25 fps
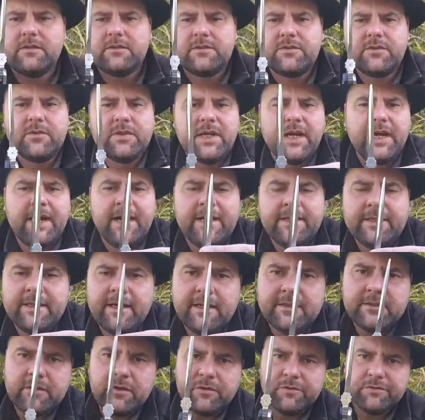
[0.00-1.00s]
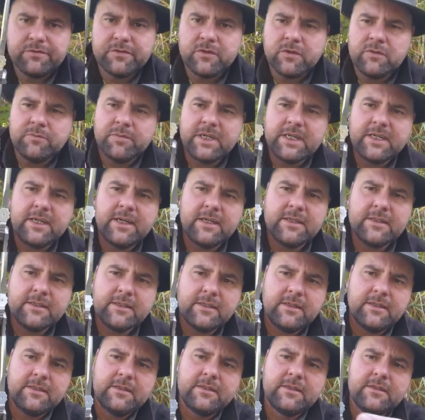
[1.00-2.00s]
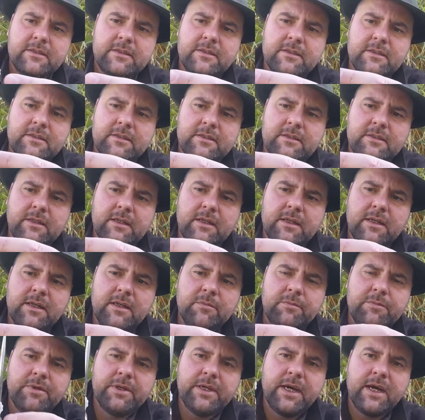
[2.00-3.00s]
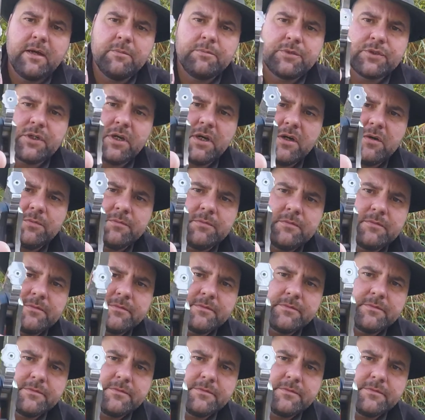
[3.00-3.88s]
Zu der Einhandöffnung, man kann den Clip hier abschrauben.